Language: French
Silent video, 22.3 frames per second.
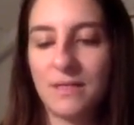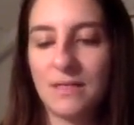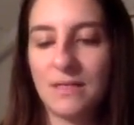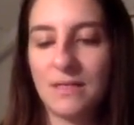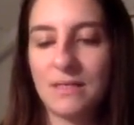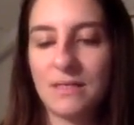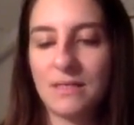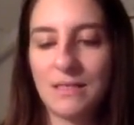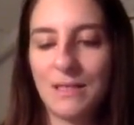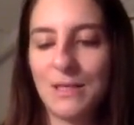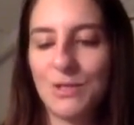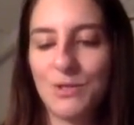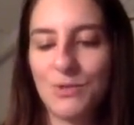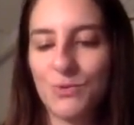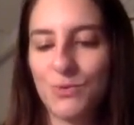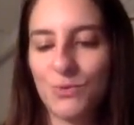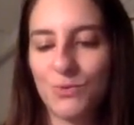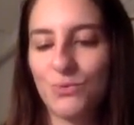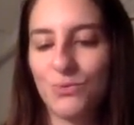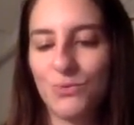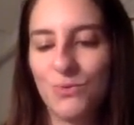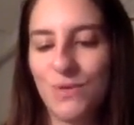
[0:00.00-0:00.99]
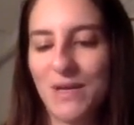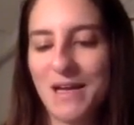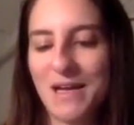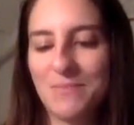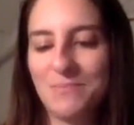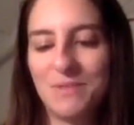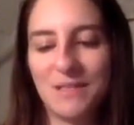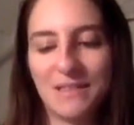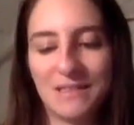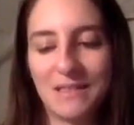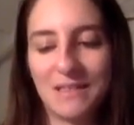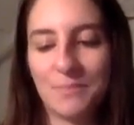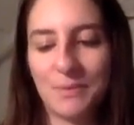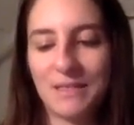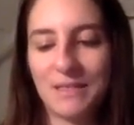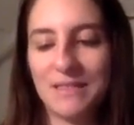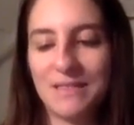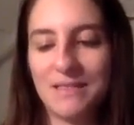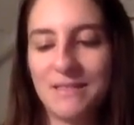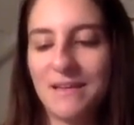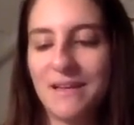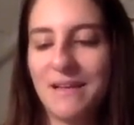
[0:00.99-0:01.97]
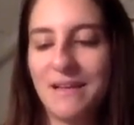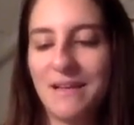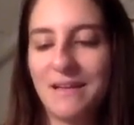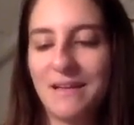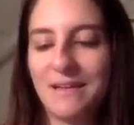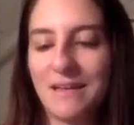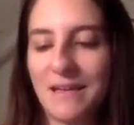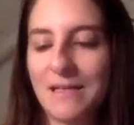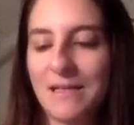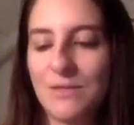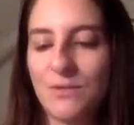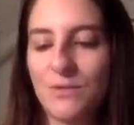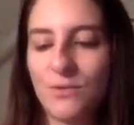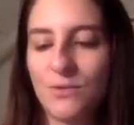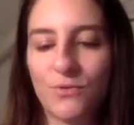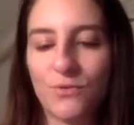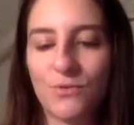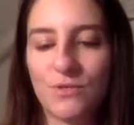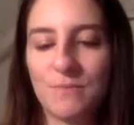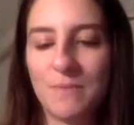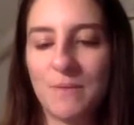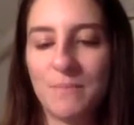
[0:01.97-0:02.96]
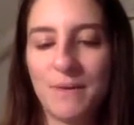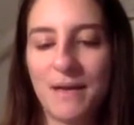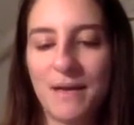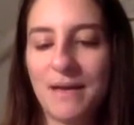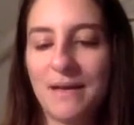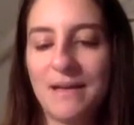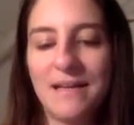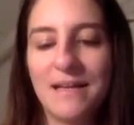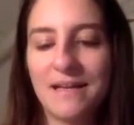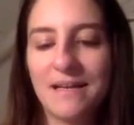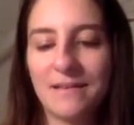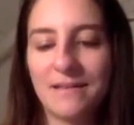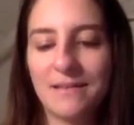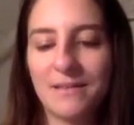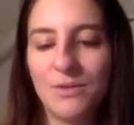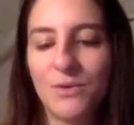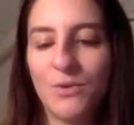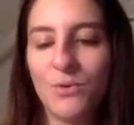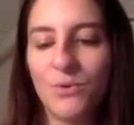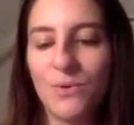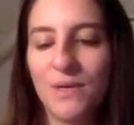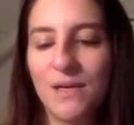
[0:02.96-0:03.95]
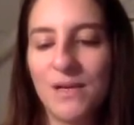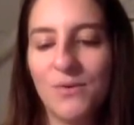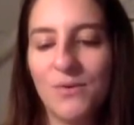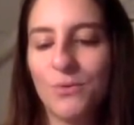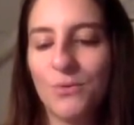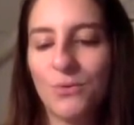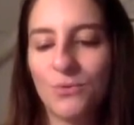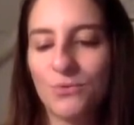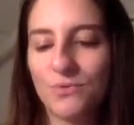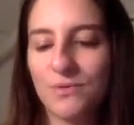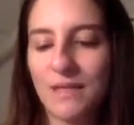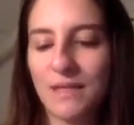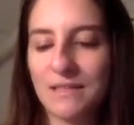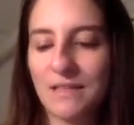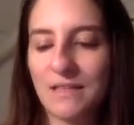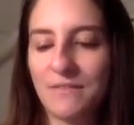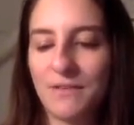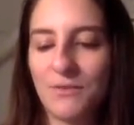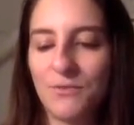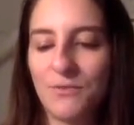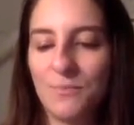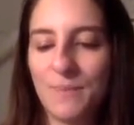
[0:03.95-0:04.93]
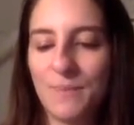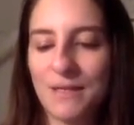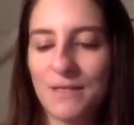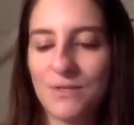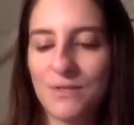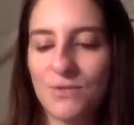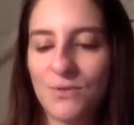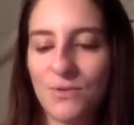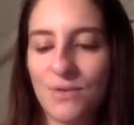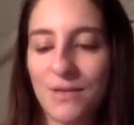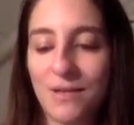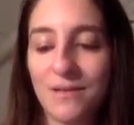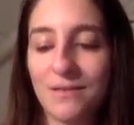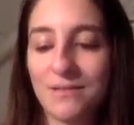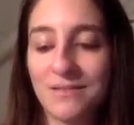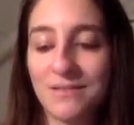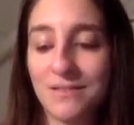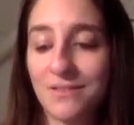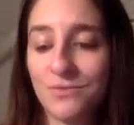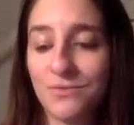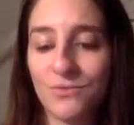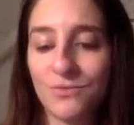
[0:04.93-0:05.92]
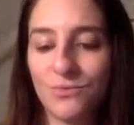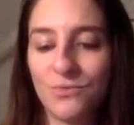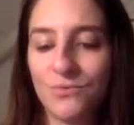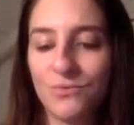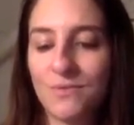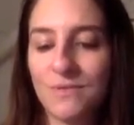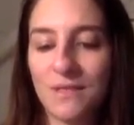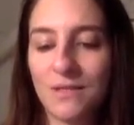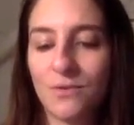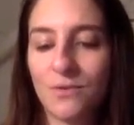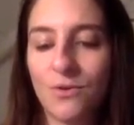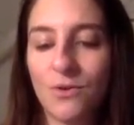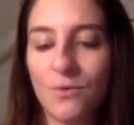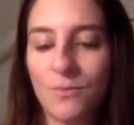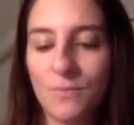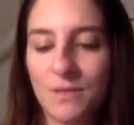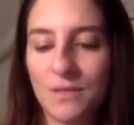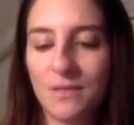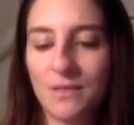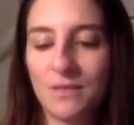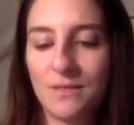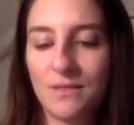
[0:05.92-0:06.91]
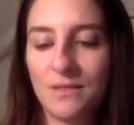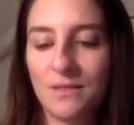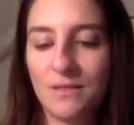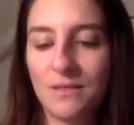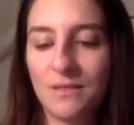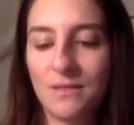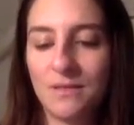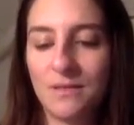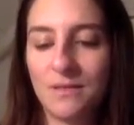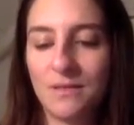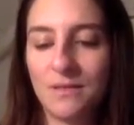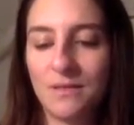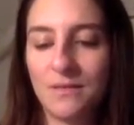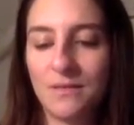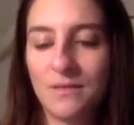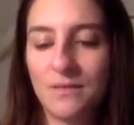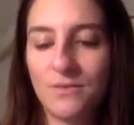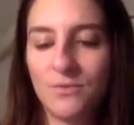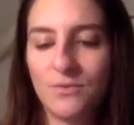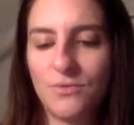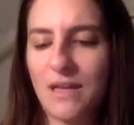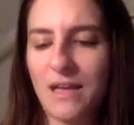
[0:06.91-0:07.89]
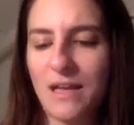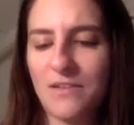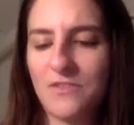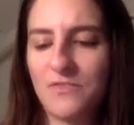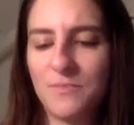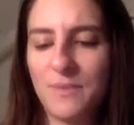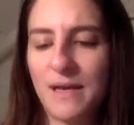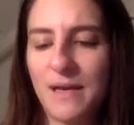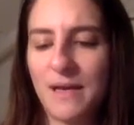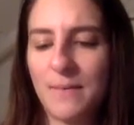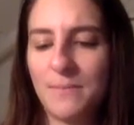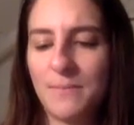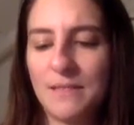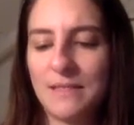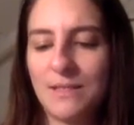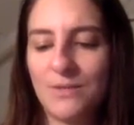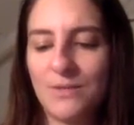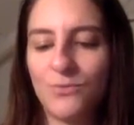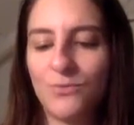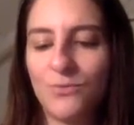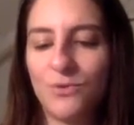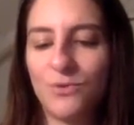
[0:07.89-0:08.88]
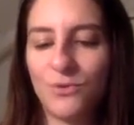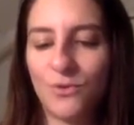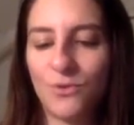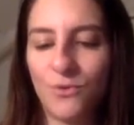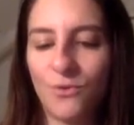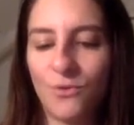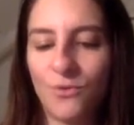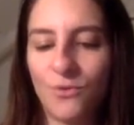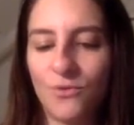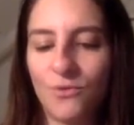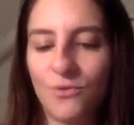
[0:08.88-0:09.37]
Cette leçon, tu l'as bien apprise car elle se transmet par l'air, l'eau et le contact avec une personne atteinte du syndrome. Tu n'arrives pas à l'appliquer tout le temps,